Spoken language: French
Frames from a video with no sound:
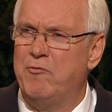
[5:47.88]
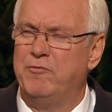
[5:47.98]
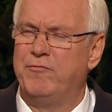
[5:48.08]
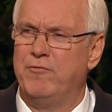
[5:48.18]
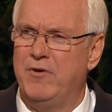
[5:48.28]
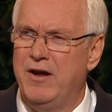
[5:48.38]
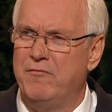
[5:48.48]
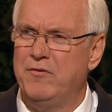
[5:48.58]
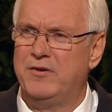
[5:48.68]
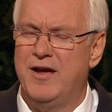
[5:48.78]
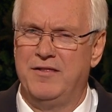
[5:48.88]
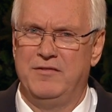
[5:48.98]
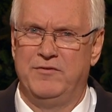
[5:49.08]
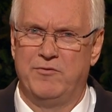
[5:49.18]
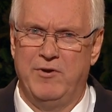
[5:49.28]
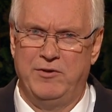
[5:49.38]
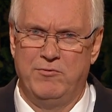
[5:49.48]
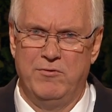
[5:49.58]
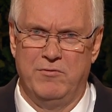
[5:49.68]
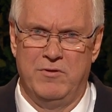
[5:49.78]
Quand j'étais président de mission en
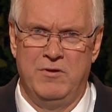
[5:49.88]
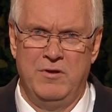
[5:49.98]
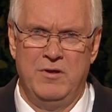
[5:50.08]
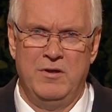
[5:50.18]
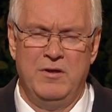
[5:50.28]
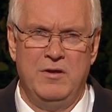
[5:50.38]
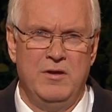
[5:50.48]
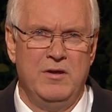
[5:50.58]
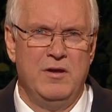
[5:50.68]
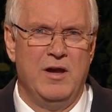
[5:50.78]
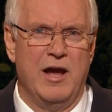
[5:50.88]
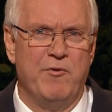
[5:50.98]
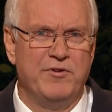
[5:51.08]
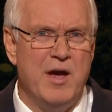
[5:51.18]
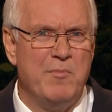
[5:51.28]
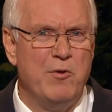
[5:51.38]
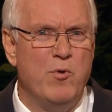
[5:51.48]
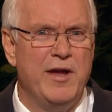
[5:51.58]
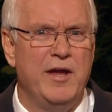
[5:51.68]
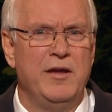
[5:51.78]
Afrique, j'ai appris pour toujours
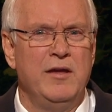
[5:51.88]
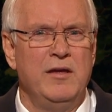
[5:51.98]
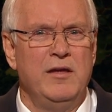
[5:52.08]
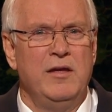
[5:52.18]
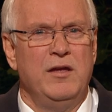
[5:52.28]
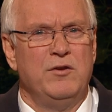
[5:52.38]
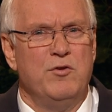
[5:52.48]
cette grande vérité.